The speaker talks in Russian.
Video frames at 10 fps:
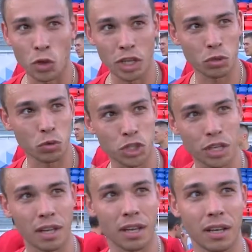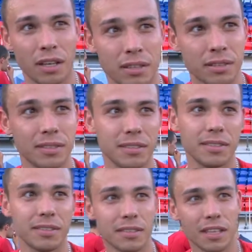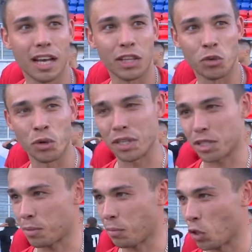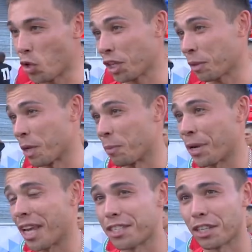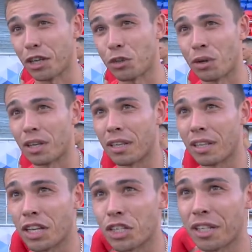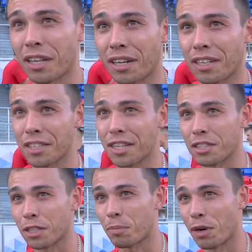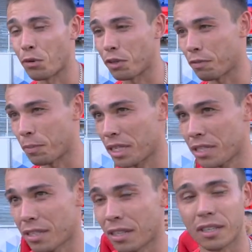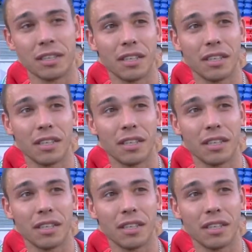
ну, это уже одно из многих мероприятий, которые наши организации проводят вместе.